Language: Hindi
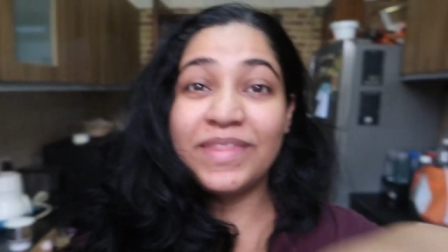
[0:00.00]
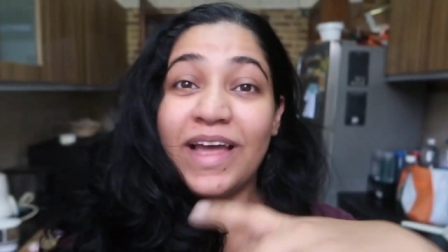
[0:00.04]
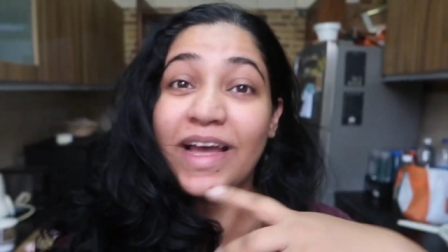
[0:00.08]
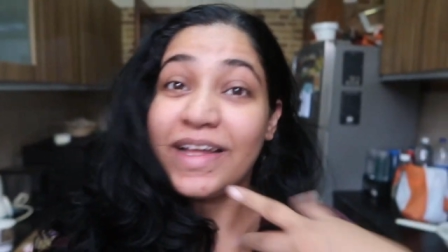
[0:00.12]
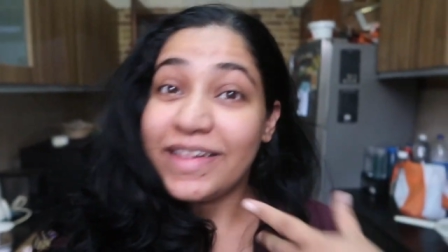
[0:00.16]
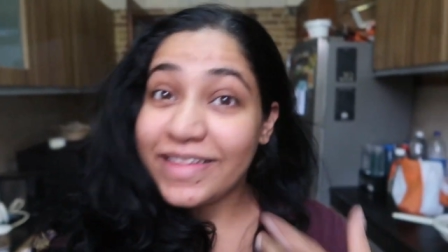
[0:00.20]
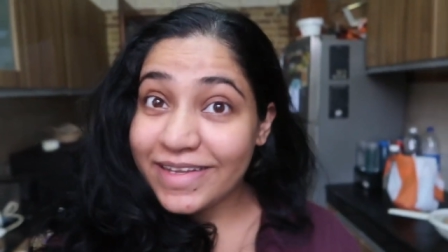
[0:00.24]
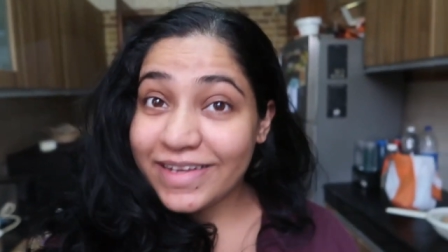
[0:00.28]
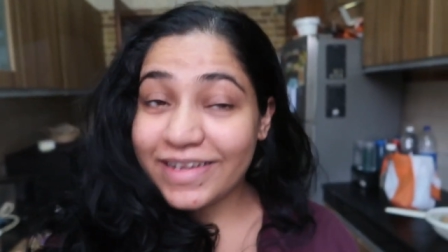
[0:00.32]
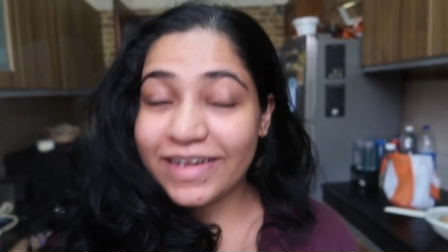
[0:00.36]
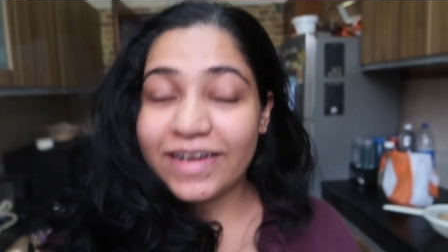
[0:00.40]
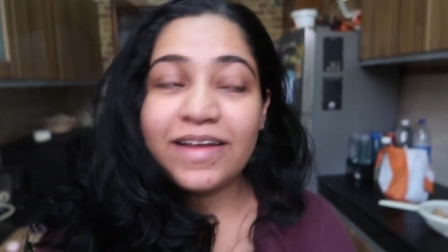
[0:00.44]

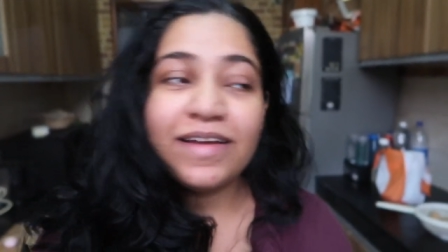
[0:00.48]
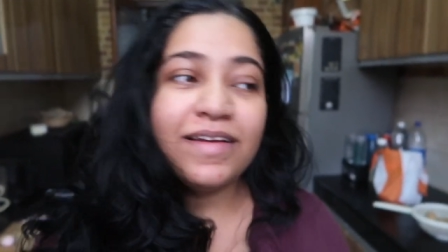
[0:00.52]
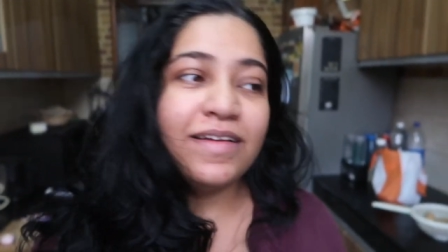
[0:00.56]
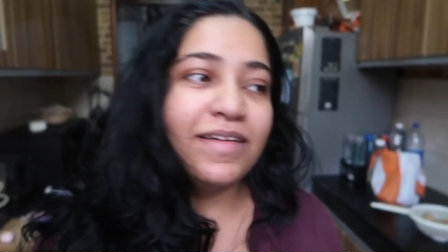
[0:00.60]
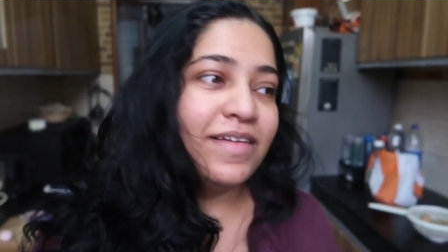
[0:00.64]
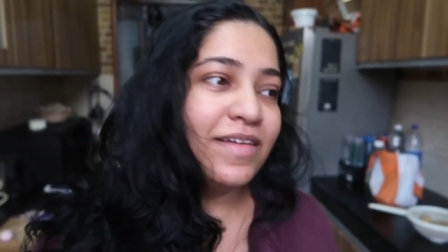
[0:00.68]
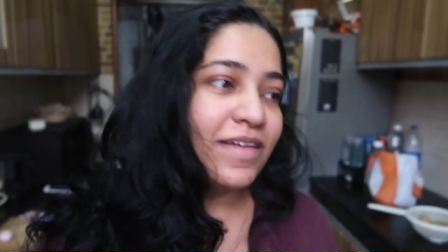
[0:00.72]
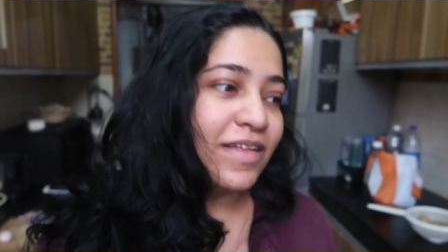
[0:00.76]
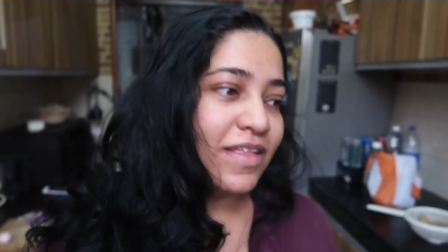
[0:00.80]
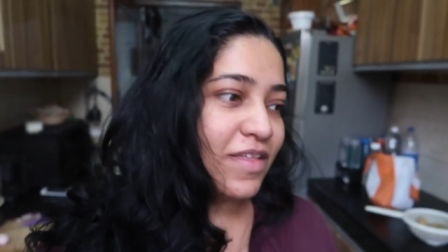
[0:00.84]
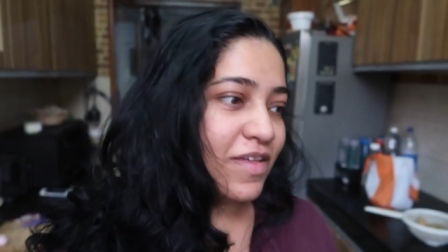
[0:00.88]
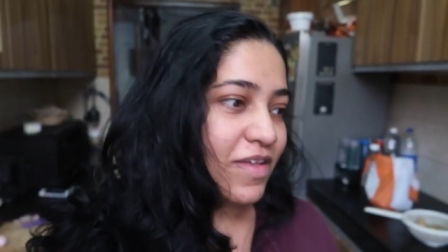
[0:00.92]
दादी के लिए
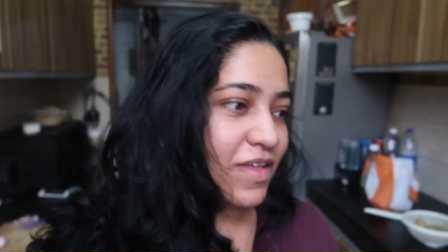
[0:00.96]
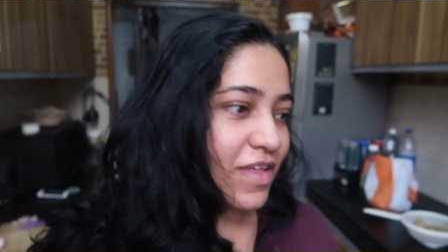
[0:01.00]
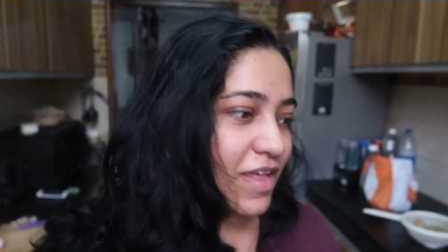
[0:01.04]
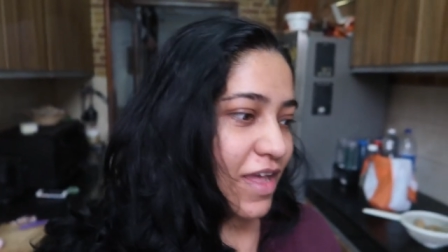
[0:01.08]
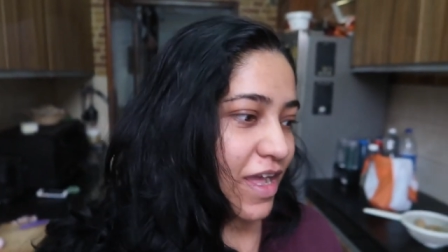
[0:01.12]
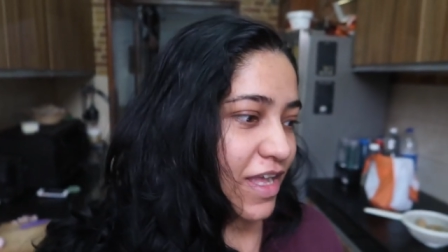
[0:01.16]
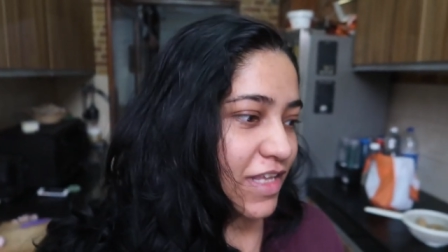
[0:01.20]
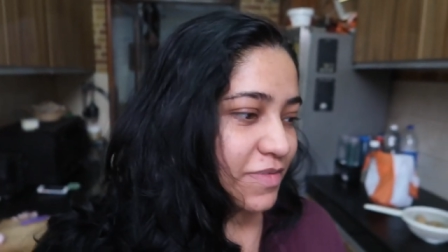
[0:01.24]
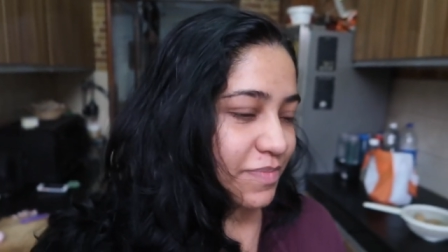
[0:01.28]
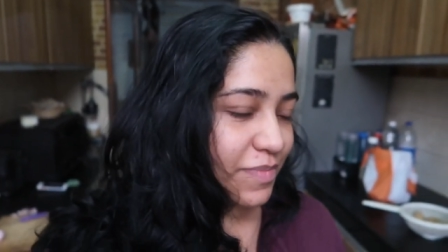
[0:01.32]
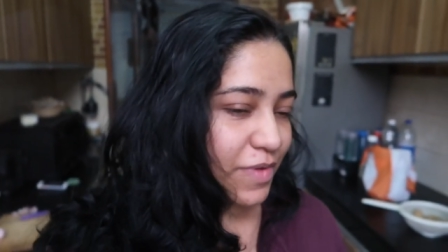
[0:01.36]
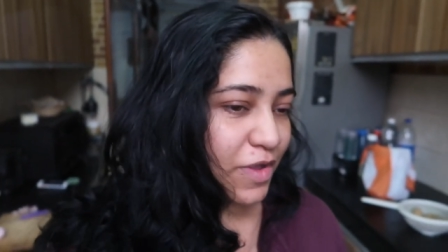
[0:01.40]

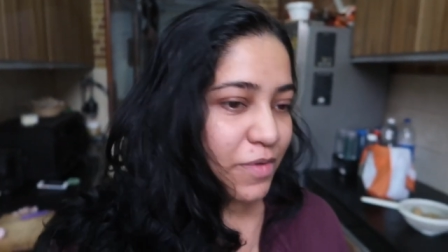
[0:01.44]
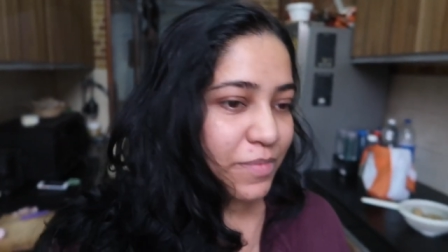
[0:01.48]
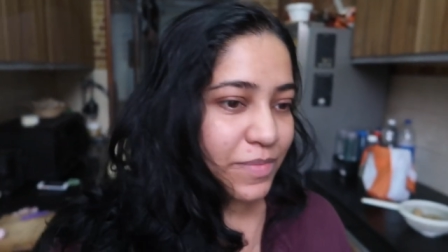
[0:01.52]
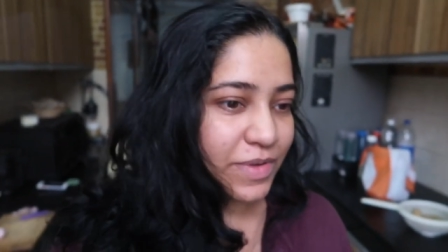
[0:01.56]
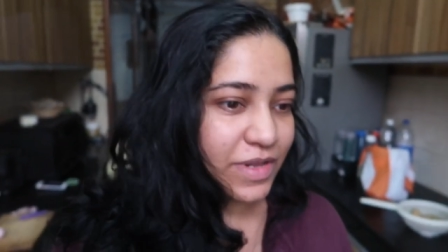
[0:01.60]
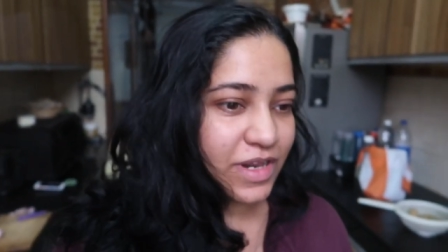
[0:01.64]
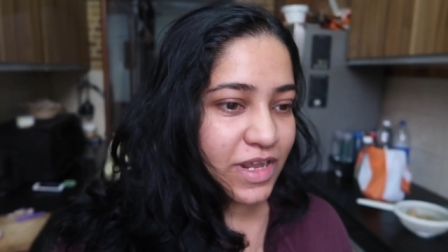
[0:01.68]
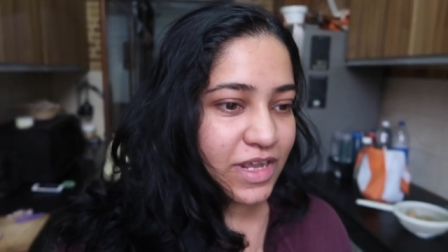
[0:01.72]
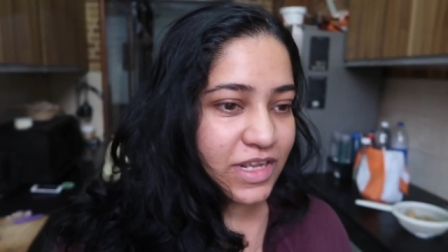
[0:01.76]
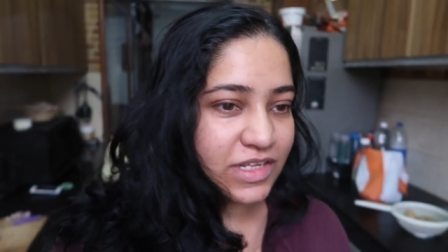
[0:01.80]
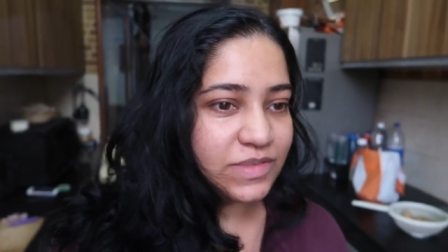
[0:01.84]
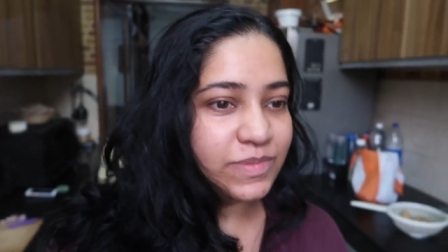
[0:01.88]
क्योंकि आज मैं
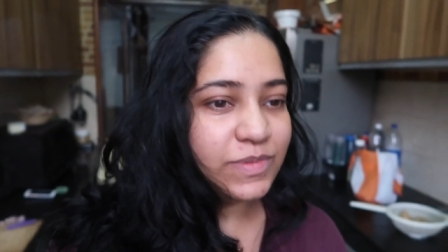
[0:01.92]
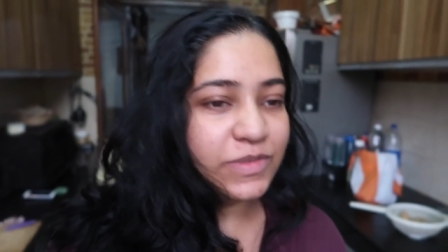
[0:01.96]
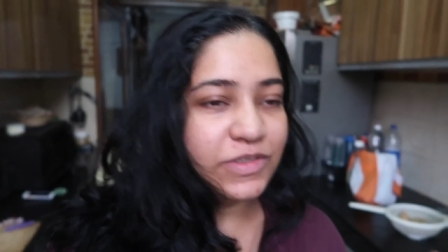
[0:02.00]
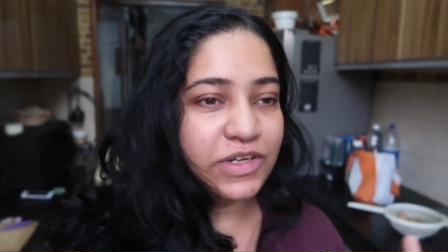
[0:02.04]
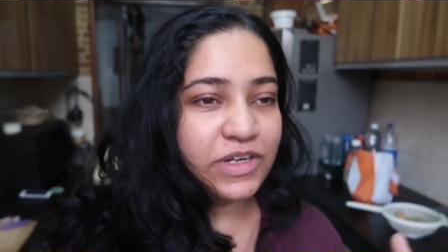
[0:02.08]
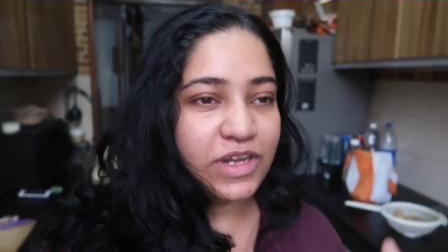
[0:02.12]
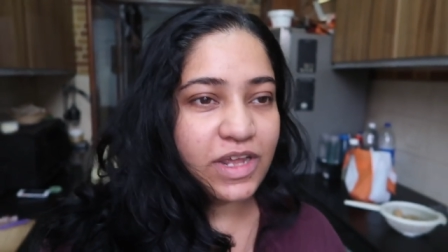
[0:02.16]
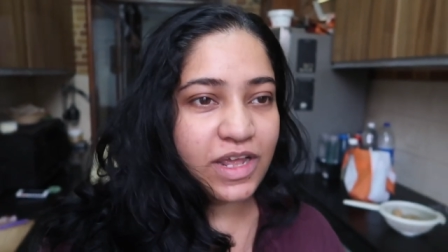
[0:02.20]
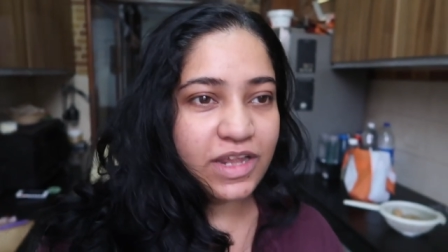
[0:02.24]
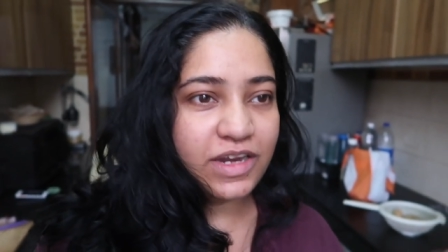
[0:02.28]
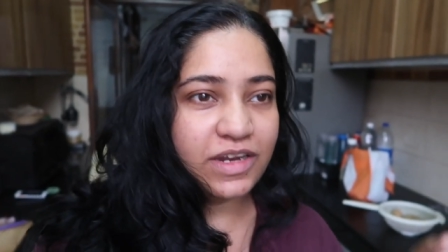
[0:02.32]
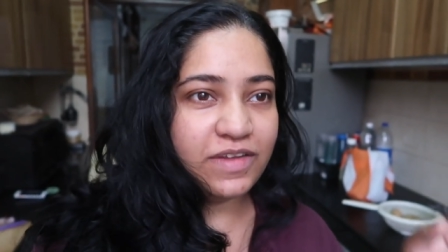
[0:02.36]
मेरे
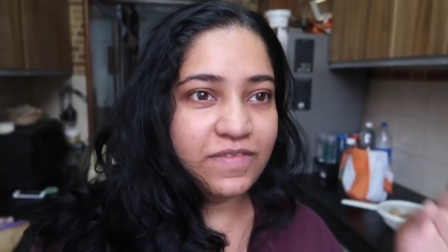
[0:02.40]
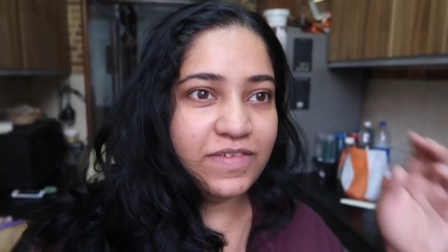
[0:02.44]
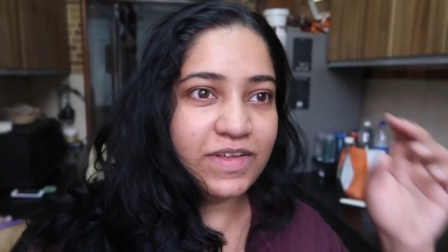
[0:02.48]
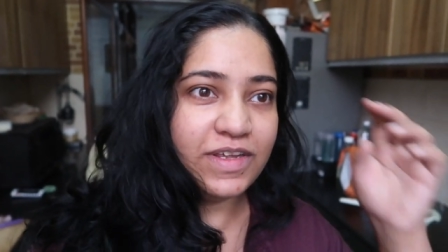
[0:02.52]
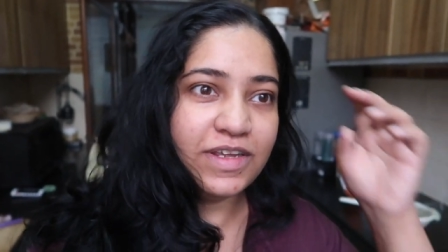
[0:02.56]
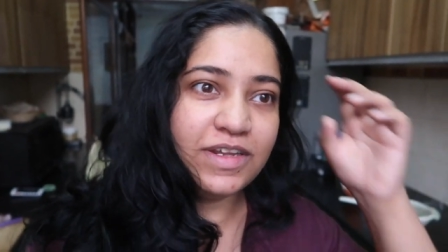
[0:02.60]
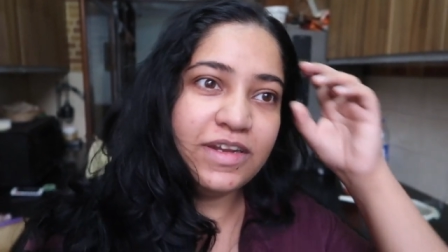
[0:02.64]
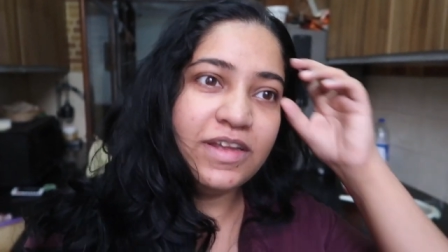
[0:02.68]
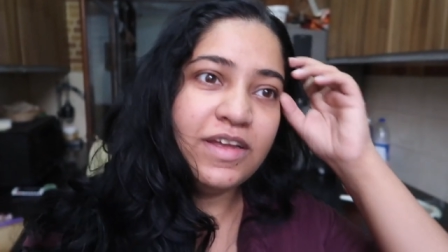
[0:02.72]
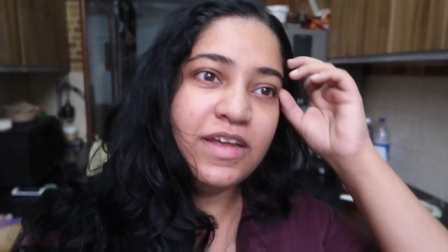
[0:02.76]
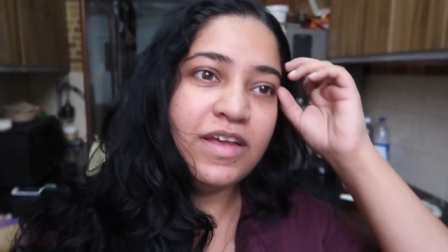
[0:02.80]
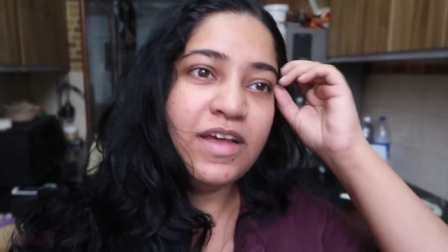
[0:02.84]
हस्बैंड आए
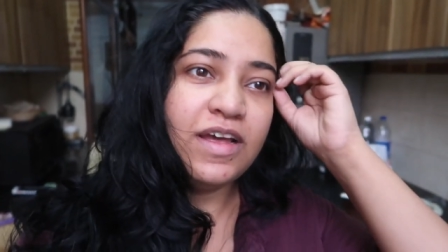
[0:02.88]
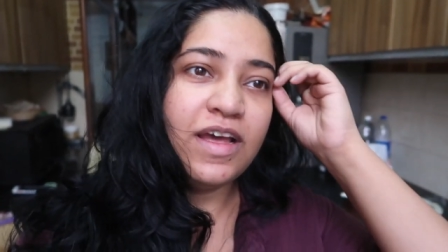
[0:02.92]
भी